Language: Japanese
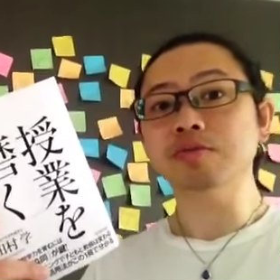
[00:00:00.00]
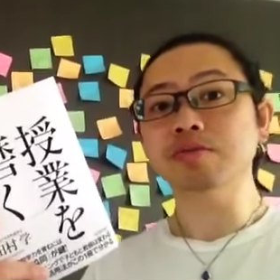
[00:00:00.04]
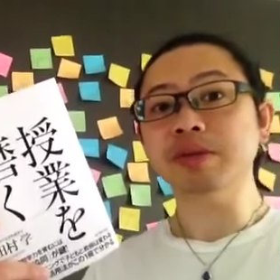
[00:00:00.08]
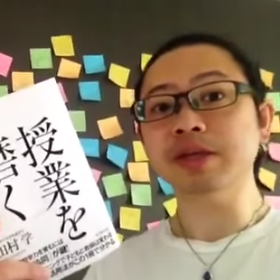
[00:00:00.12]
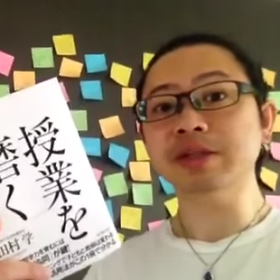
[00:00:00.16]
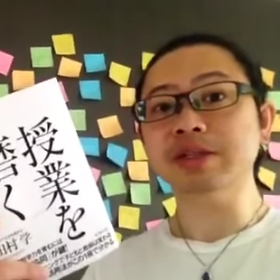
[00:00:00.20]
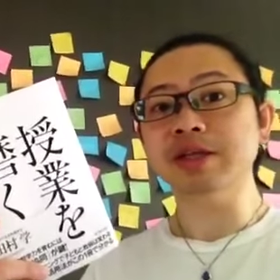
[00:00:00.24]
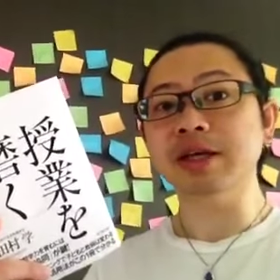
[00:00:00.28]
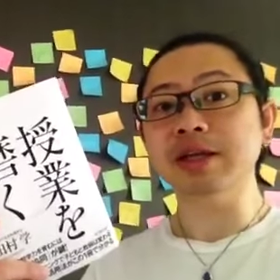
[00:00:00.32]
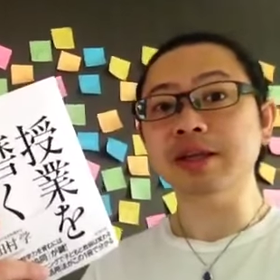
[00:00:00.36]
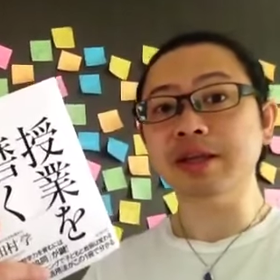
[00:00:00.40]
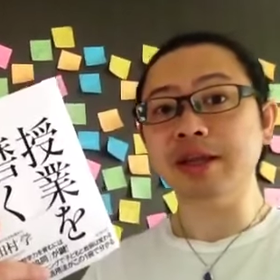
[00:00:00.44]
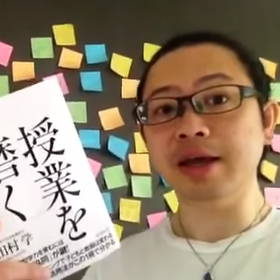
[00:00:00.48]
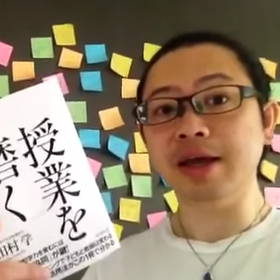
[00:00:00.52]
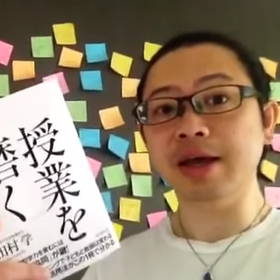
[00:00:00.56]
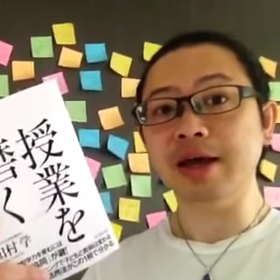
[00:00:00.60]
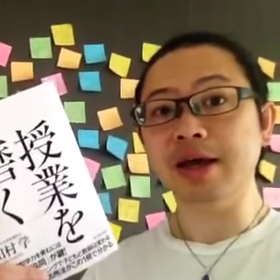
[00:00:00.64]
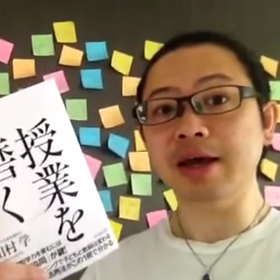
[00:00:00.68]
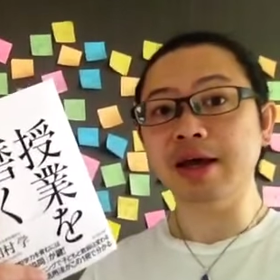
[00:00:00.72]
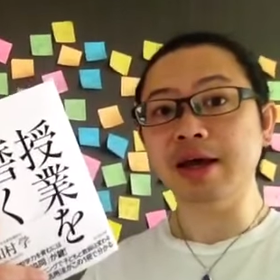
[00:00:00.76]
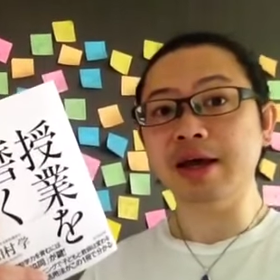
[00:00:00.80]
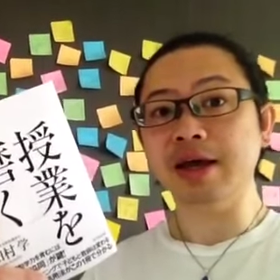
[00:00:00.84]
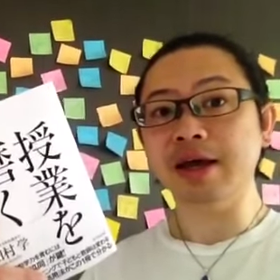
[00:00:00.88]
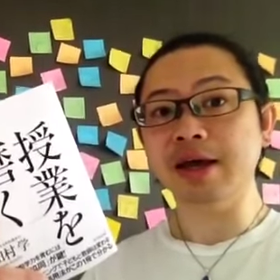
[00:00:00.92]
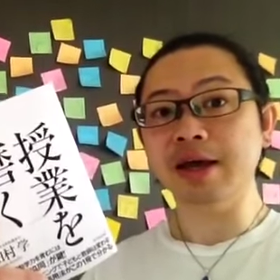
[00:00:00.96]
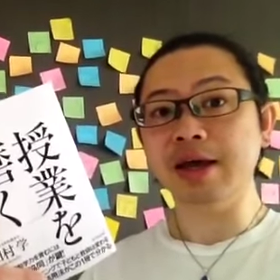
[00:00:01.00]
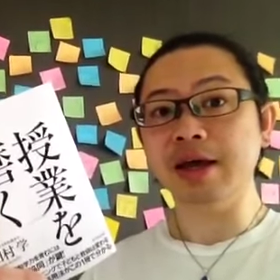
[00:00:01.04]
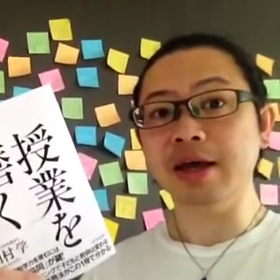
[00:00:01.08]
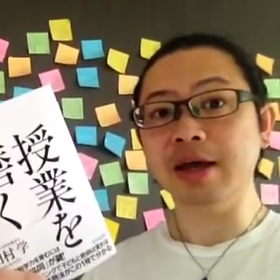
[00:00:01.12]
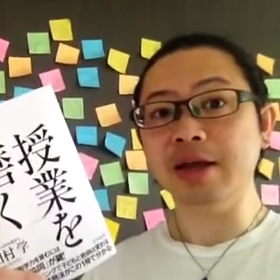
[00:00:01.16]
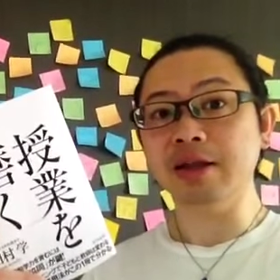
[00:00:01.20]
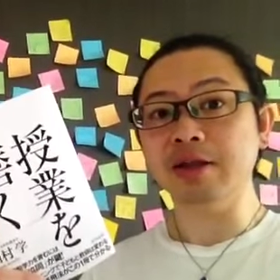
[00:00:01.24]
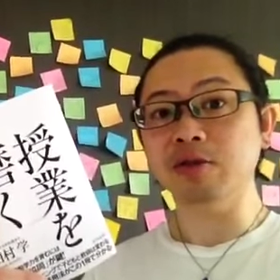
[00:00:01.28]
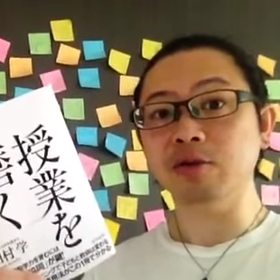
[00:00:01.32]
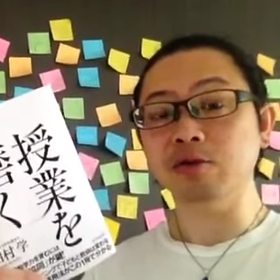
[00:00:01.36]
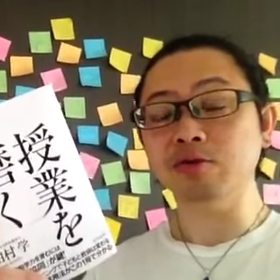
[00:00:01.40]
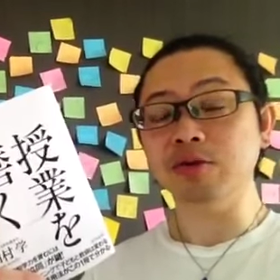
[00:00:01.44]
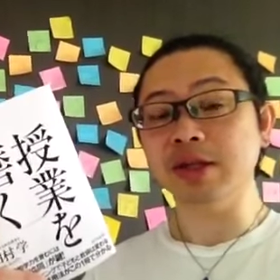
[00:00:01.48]
ま前
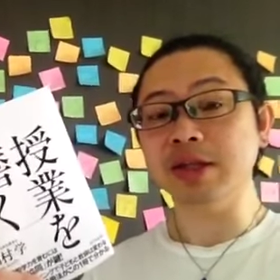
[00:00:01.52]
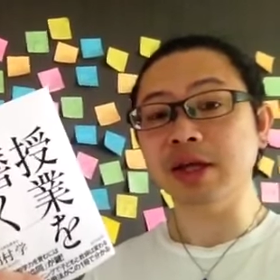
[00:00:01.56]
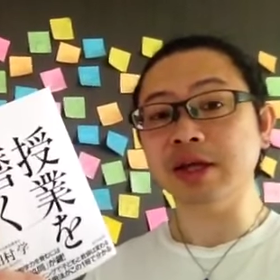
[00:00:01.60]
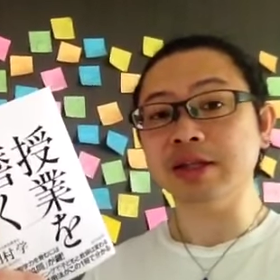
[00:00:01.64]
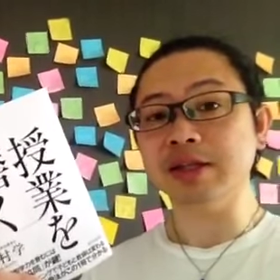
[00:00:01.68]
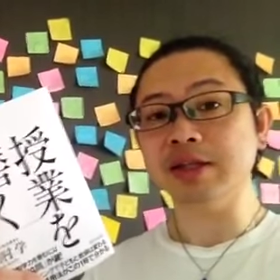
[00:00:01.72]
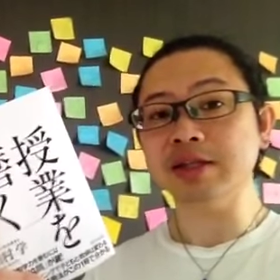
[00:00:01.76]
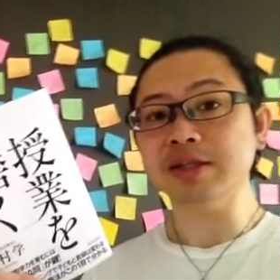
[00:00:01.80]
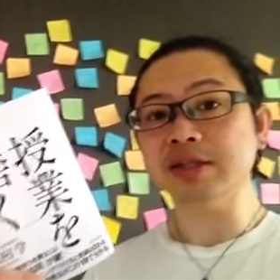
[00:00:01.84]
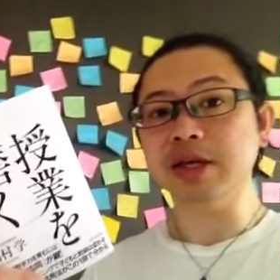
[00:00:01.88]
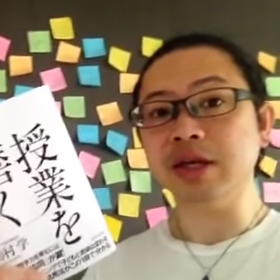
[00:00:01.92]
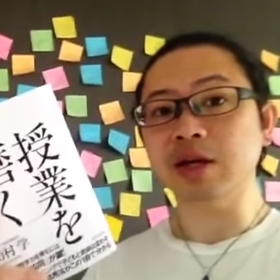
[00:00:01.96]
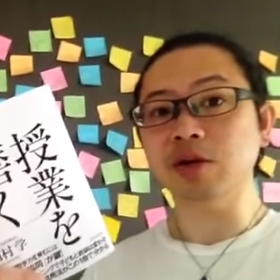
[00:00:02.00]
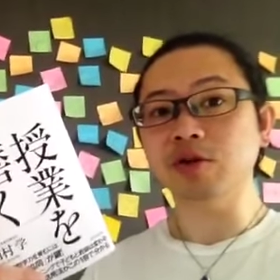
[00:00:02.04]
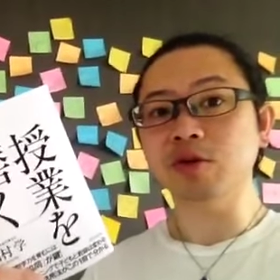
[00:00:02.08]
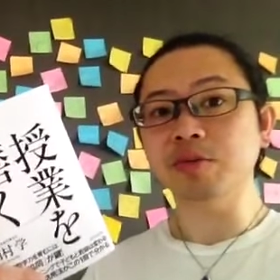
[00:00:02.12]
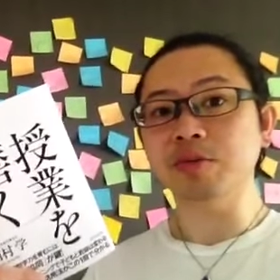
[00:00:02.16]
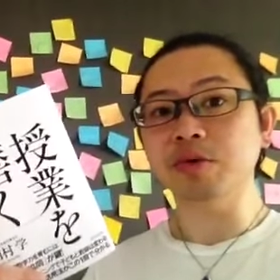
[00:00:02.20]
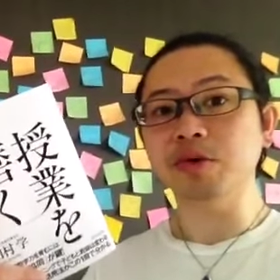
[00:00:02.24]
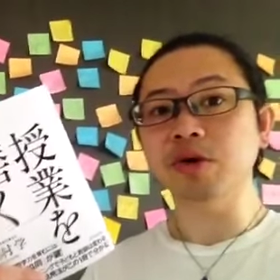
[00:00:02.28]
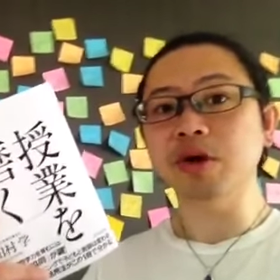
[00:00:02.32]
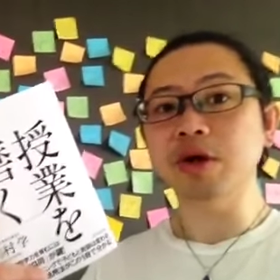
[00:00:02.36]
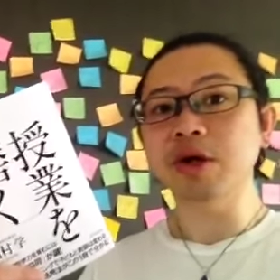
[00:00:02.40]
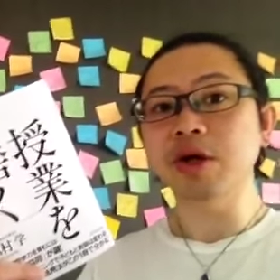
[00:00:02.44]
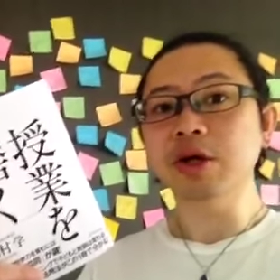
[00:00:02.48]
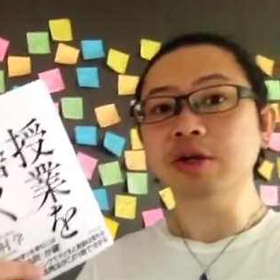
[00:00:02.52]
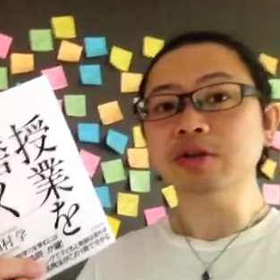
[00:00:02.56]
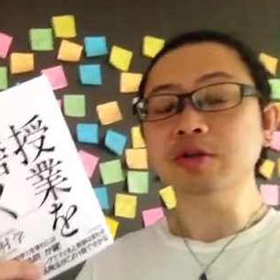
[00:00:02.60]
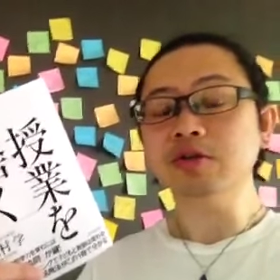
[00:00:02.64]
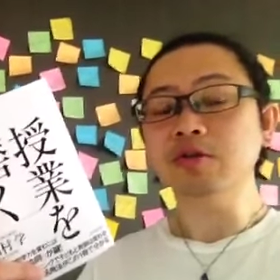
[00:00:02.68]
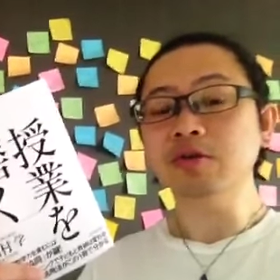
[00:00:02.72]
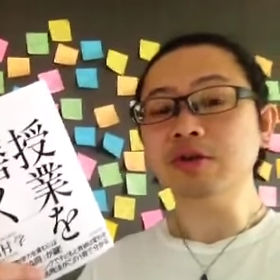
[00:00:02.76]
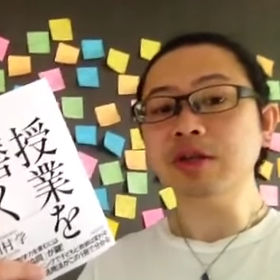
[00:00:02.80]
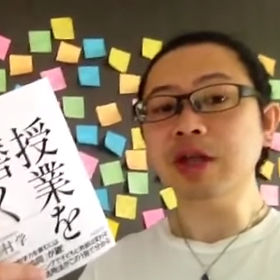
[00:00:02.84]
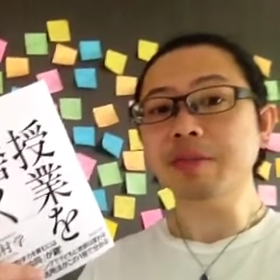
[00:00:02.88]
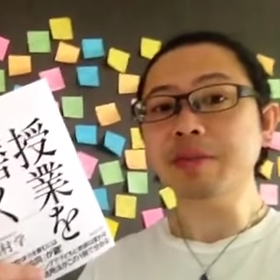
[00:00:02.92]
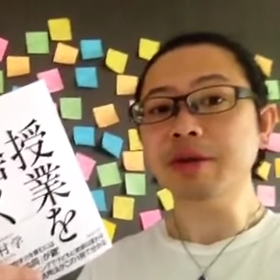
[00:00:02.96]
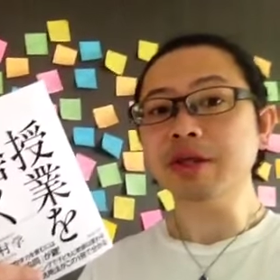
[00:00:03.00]
提の上なんですけれども
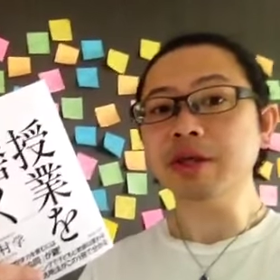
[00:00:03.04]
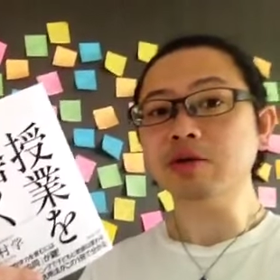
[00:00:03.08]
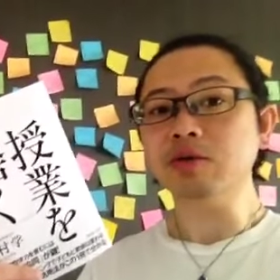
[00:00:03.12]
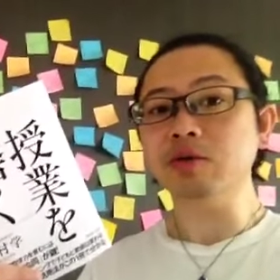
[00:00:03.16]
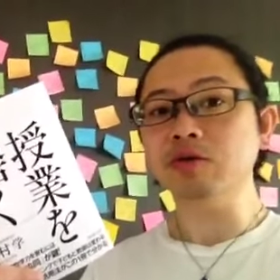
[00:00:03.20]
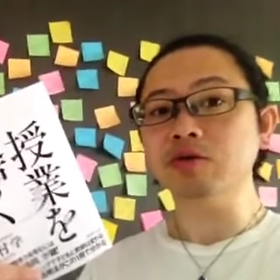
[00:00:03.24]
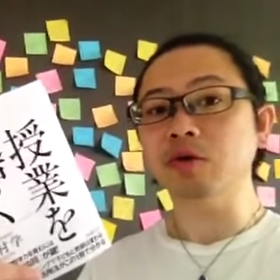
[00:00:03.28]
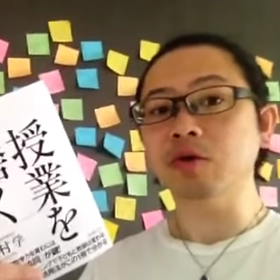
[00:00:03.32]
そのためにこ